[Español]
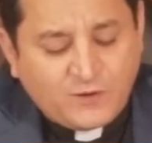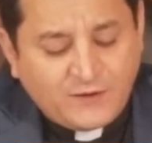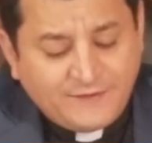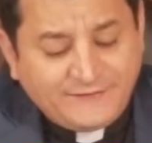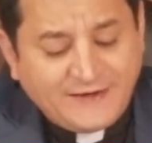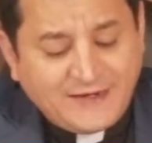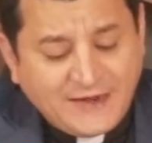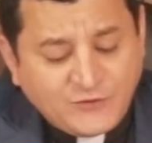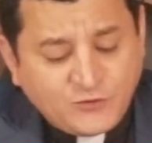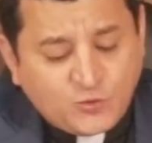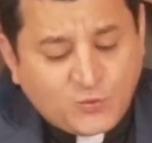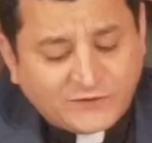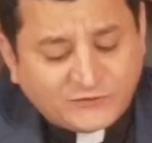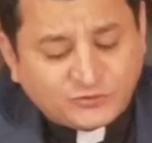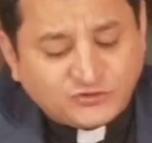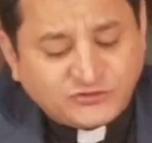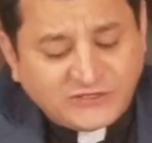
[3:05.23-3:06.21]
en el año
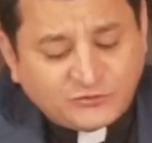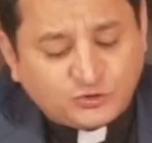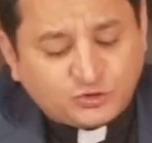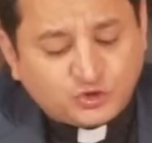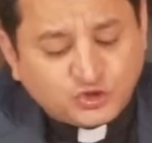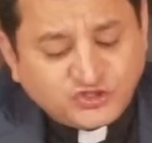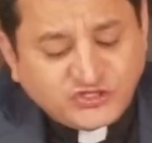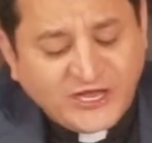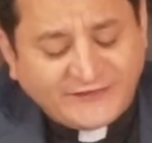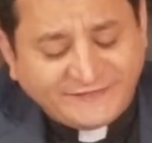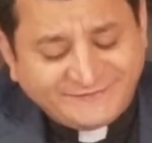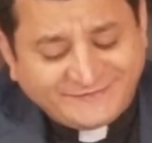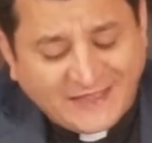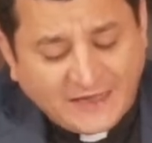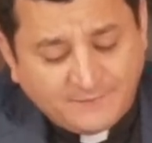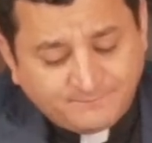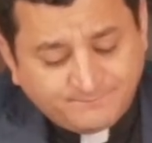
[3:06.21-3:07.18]

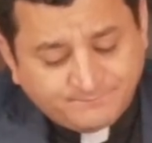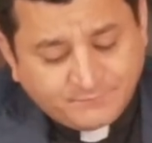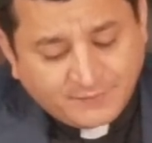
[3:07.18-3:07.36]
480,